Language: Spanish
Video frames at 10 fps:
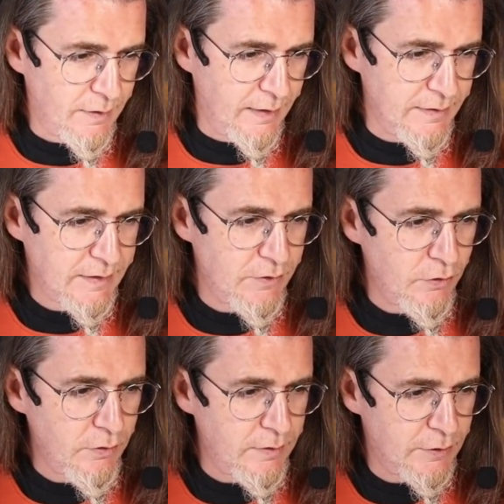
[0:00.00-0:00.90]
Dice, es que
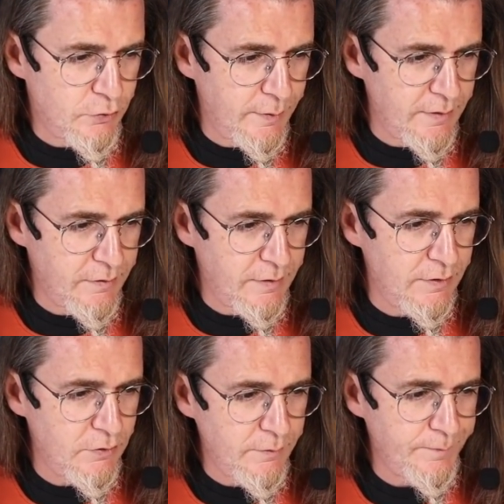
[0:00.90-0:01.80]
yo le estuve
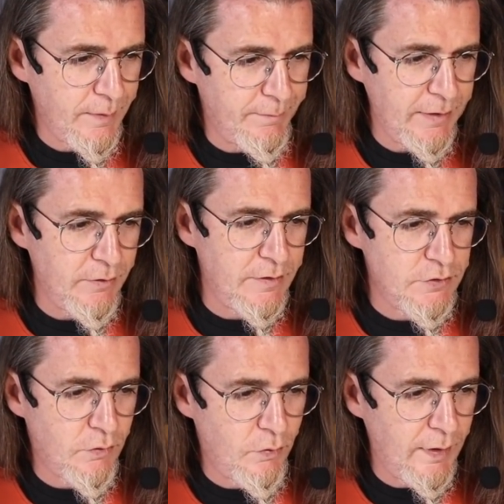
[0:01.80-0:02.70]
diciendo varios de
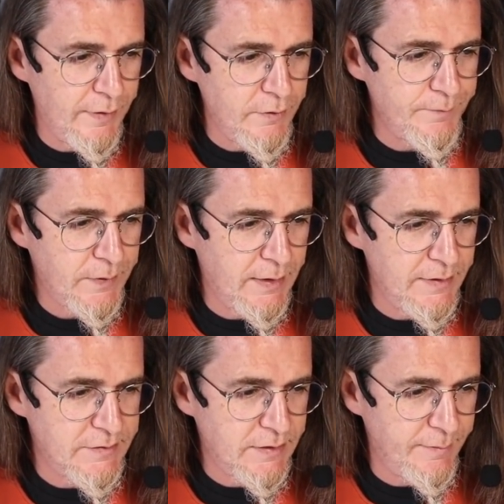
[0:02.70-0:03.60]
esos cuadros que
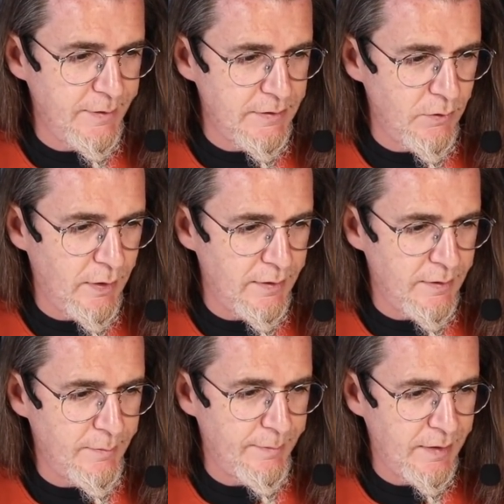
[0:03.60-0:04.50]
eran exactamente
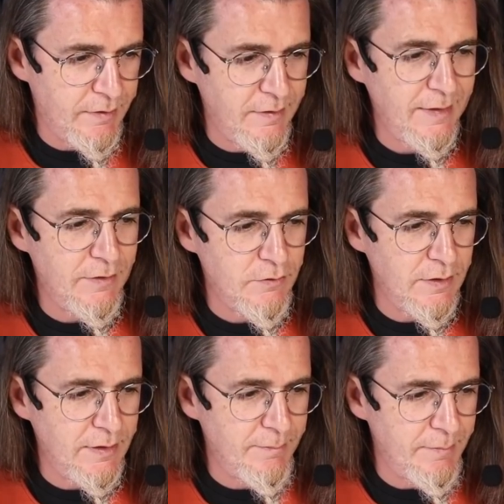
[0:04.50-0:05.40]
igual y me parecía que no
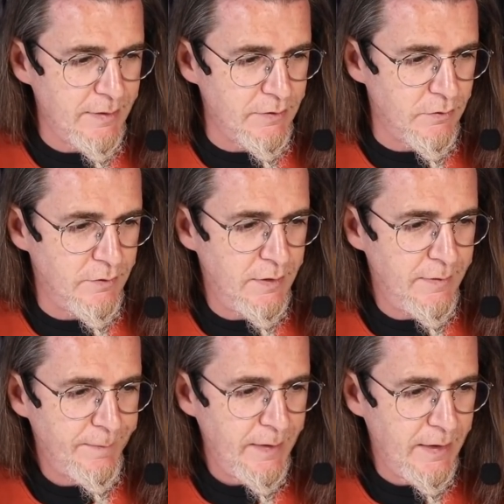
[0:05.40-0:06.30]
tenían mérito.
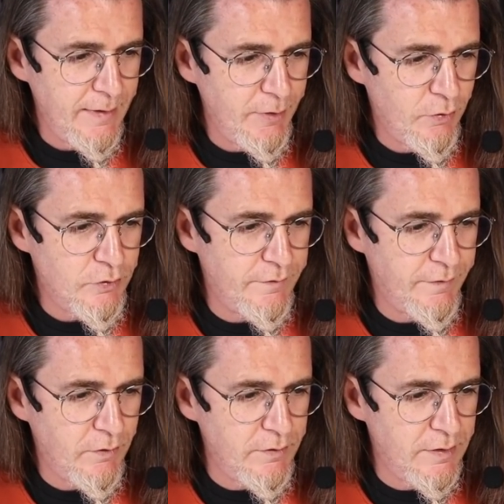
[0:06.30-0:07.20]
Ella me lo
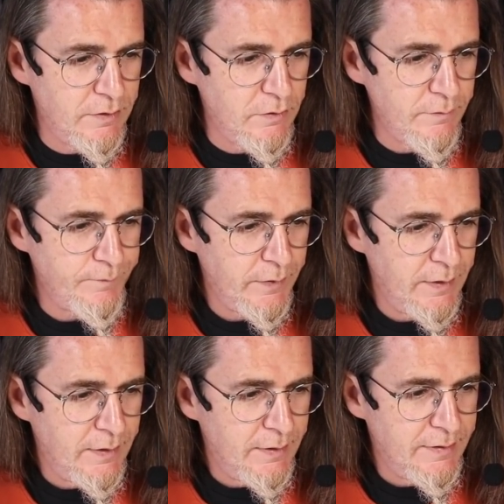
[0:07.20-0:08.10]
justificó diciendo
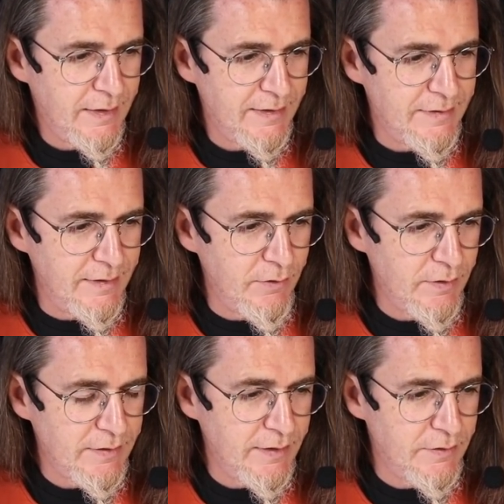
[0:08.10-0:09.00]
de que tenía
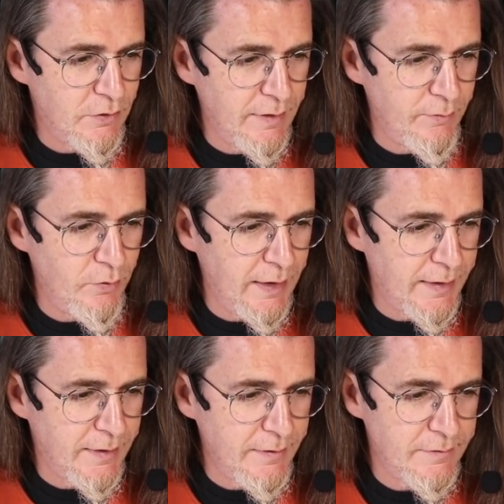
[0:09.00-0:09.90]
una trayectoria muy
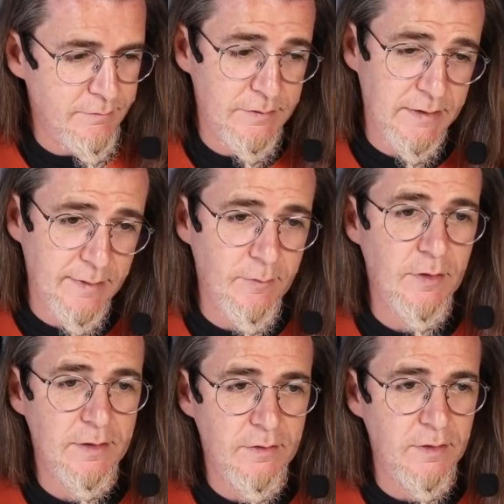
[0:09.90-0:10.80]
larga. Ya
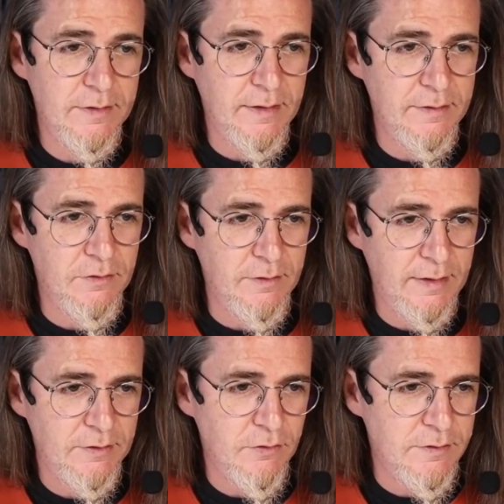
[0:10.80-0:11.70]
estamos con la
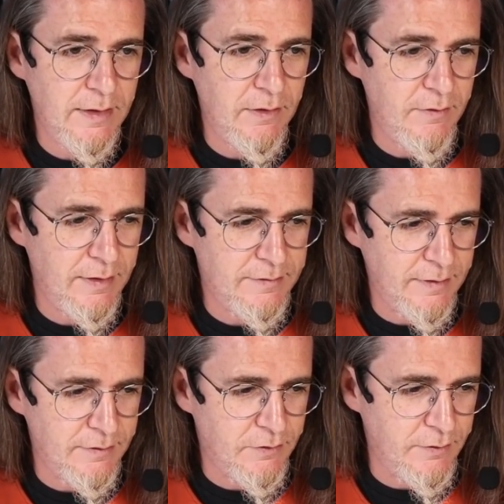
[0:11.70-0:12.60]
trayectoria. Qué tontería lo de la
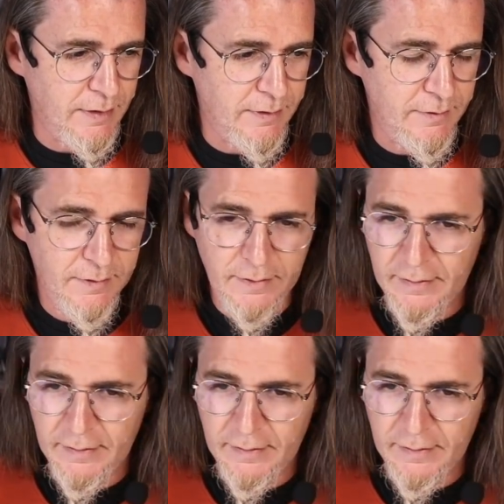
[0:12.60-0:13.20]
trayectoria.